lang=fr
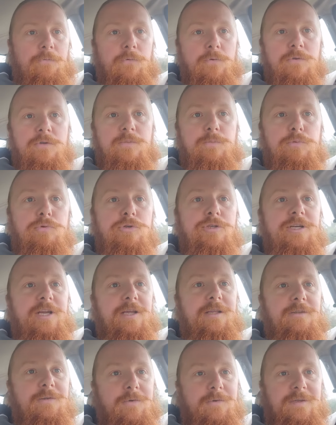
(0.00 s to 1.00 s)
vont se
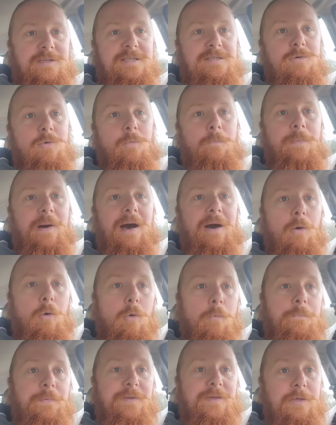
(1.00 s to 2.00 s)
bouger tant qu'ils ne seront pas
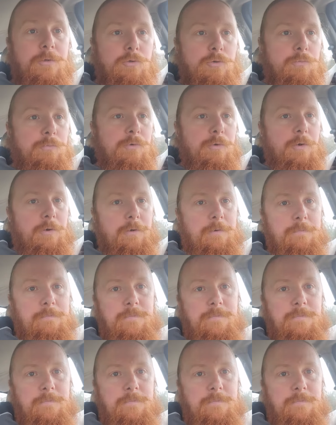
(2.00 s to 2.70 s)
au pied du mur.